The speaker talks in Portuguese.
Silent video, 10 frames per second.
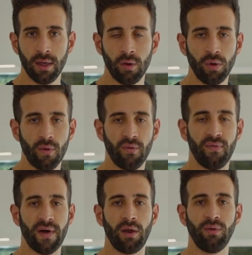eu não
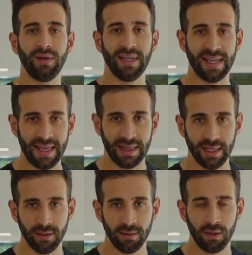falo
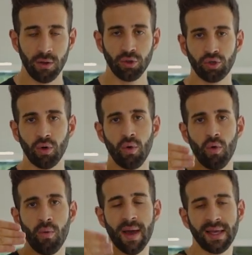nada eu sou
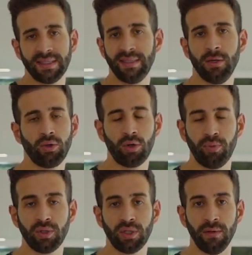o mais neutro
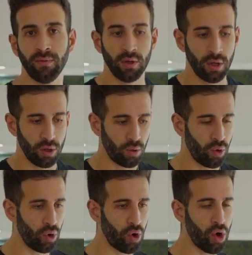possível.
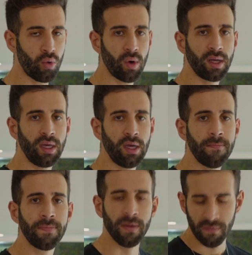Coloco a
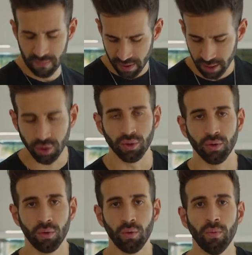guia, faço
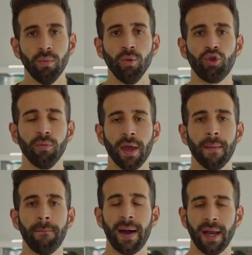muito
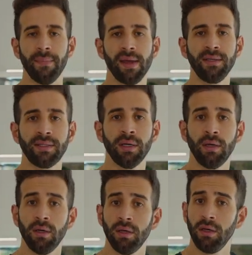bem, parabéns
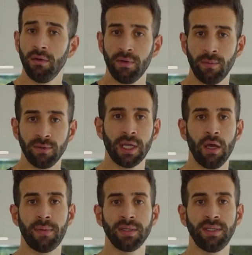e vamos
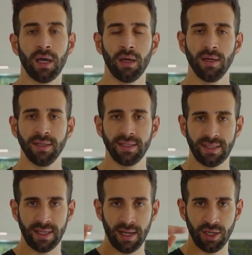sair eh, passear.
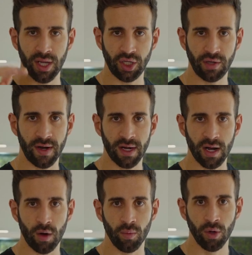Se ele já estiver
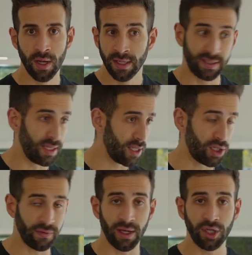calmo, se ele ainda
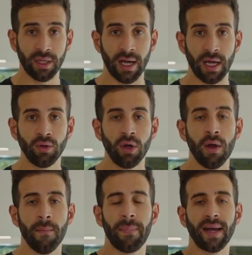estiver
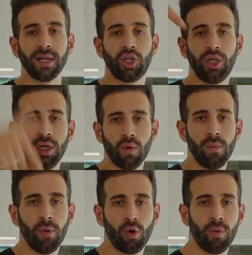agitado, pratico
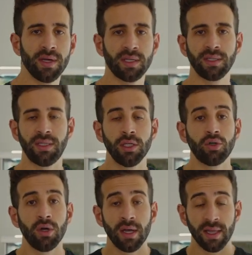um pouco mais de
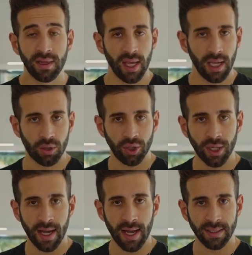exercício dentro
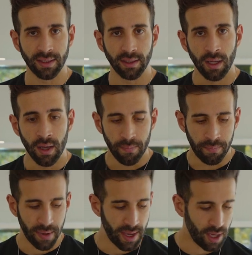de casa.
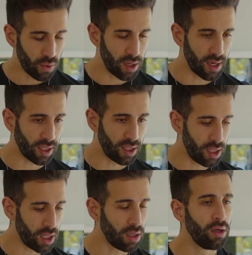Pego ele na
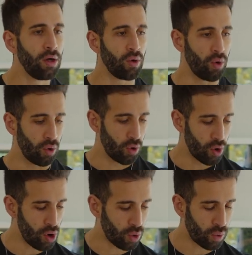guia,
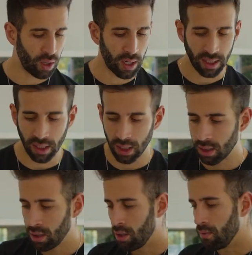coloco ele na
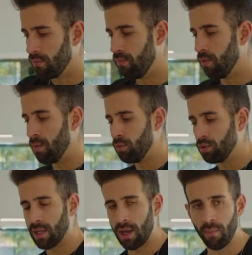guia,
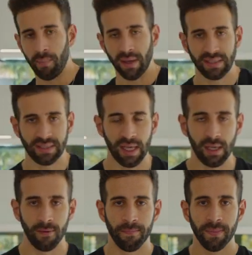vamos dar um
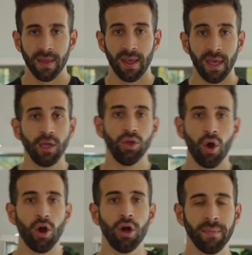passeio
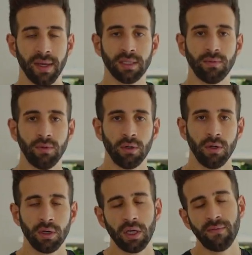indoor mesmo
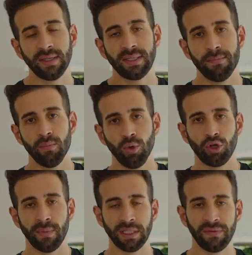que vai ser
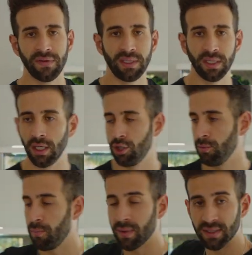muito mais eficiente o
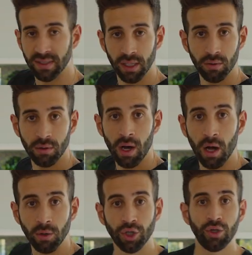meu passeio
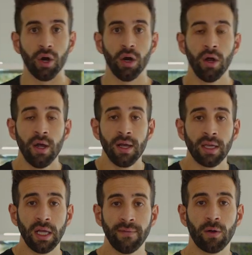outdoor,
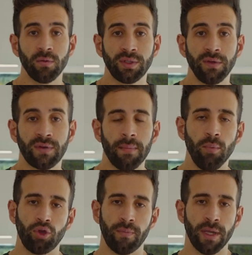que ele vai conseguir ficar
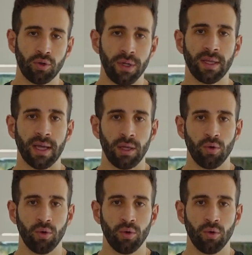muito mais conectado